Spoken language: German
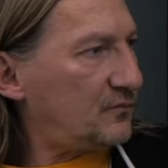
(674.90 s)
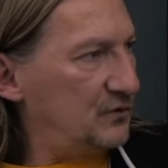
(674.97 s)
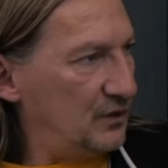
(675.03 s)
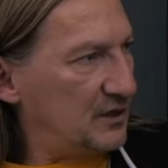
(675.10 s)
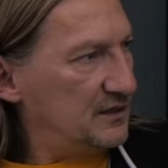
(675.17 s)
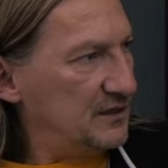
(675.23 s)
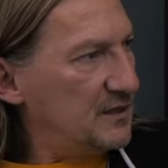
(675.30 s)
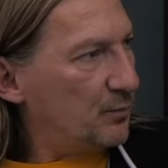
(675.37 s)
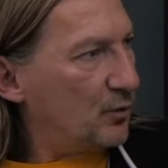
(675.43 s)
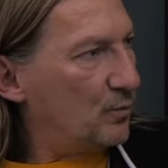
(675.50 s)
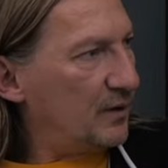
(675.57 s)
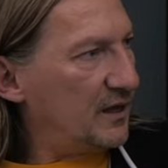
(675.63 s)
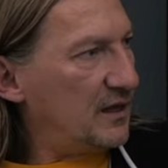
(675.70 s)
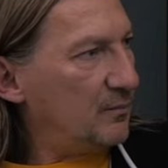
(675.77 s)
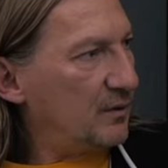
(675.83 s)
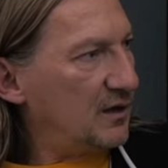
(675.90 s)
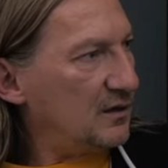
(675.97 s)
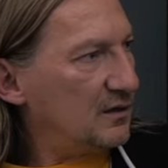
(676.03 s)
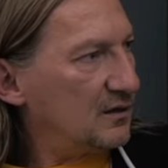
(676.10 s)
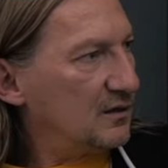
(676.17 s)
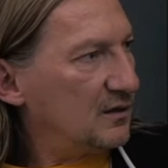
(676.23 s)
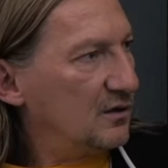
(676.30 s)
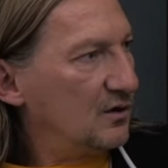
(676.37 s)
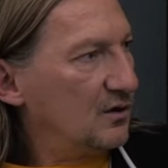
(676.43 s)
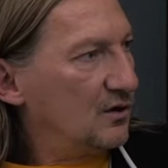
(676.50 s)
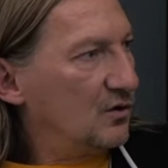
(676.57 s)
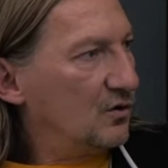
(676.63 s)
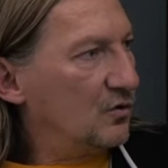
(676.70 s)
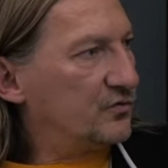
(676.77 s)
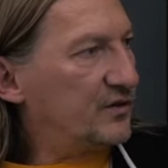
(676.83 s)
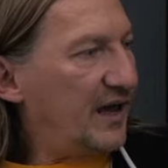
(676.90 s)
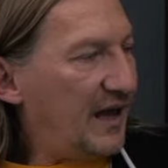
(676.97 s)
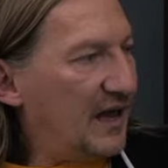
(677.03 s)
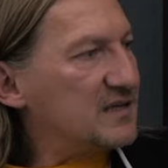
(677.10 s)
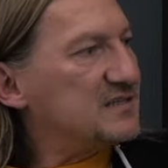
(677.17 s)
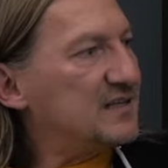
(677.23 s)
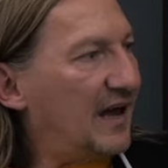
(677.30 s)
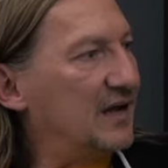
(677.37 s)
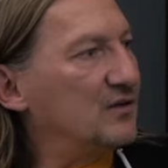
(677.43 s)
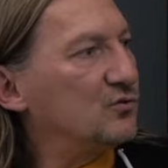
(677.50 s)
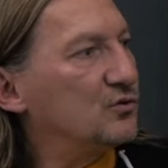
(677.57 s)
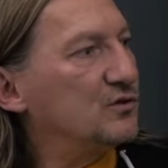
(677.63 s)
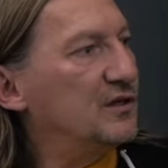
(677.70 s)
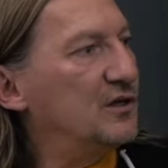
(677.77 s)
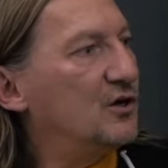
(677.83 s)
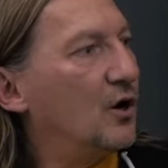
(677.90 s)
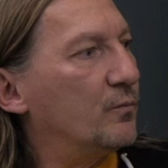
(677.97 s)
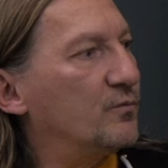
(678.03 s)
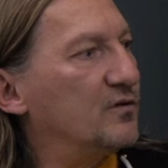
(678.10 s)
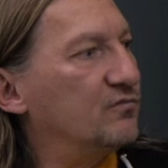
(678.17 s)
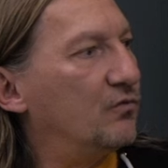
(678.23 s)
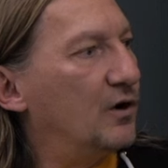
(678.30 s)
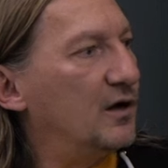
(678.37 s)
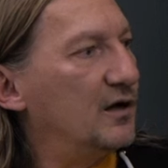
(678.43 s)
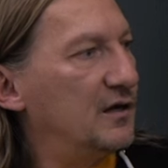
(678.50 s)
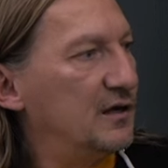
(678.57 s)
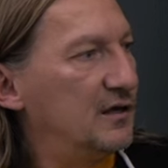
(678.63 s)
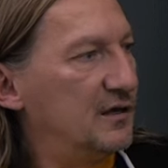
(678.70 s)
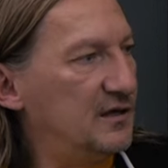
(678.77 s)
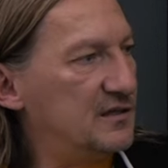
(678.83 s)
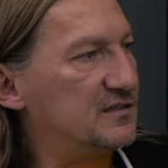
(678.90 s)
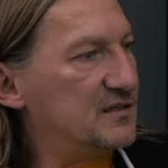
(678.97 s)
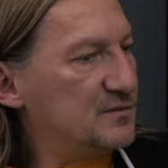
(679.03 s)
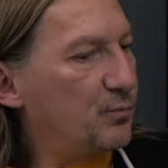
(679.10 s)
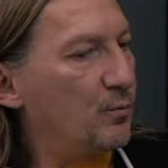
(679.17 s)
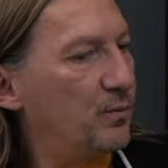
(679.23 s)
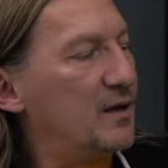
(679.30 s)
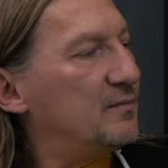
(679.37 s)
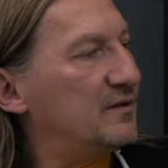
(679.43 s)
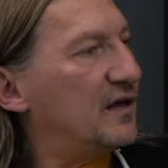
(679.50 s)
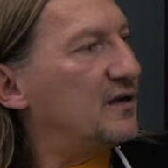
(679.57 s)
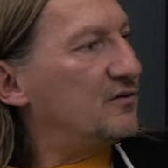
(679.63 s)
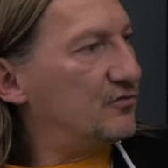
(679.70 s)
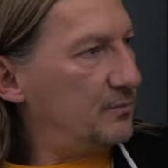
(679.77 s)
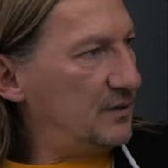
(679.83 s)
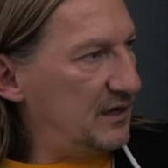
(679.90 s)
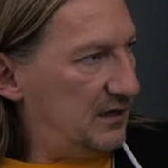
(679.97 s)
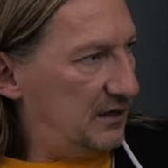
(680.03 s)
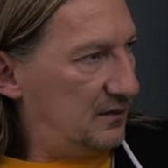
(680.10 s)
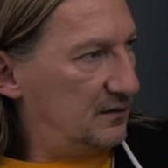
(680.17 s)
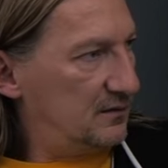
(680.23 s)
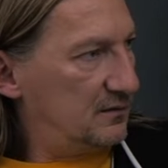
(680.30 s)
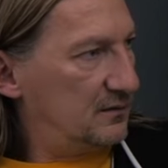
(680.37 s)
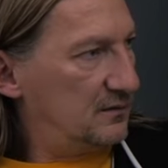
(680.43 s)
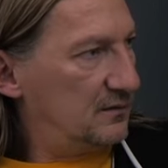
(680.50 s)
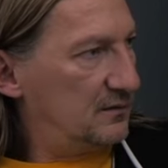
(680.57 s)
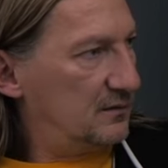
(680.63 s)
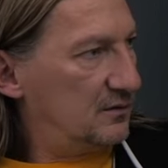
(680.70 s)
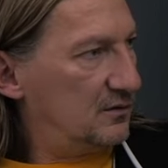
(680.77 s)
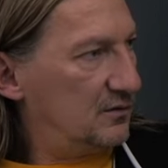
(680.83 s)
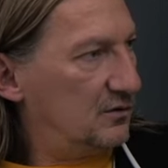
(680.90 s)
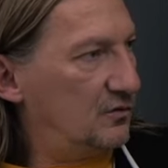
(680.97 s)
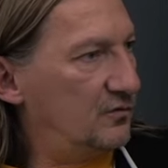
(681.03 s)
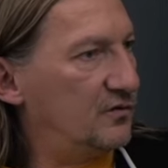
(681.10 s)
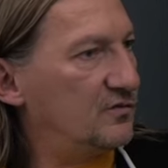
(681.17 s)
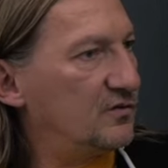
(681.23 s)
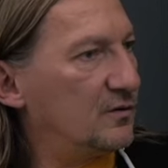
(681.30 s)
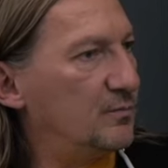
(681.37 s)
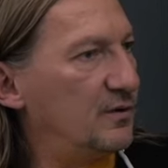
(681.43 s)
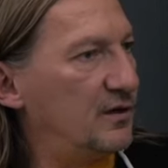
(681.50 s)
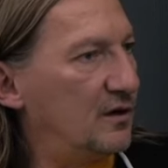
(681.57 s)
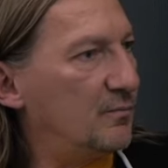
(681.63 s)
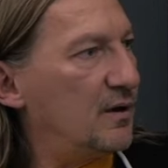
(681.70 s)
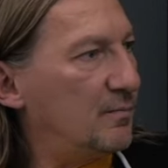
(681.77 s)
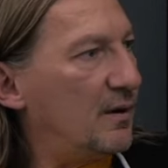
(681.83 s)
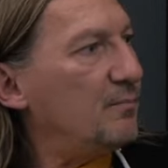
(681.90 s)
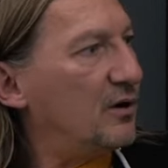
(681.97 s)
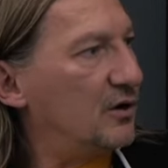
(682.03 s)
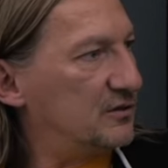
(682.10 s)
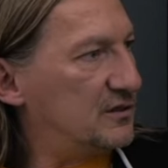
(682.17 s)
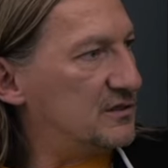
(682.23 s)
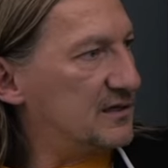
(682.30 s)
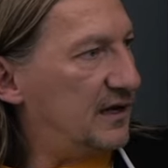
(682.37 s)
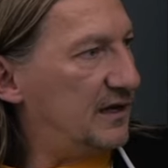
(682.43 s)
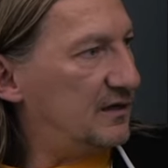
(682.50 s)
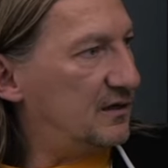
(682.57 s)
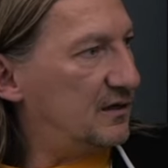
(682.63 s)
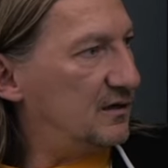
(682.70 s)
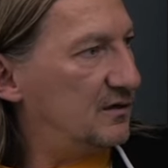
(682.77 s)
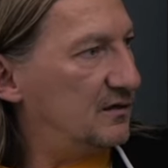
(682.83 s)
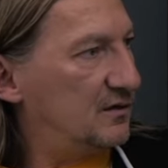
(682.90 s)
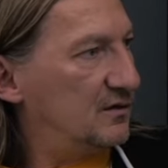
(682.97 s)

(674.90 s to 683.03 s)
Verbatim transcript: der Knieprobleme. Und der erste Eindruck, den ich gehabt habe, war, ist das Problem mit einer Familie. Mhm. Und sie sagt mir, ja, meine Mama hat das Gleiche.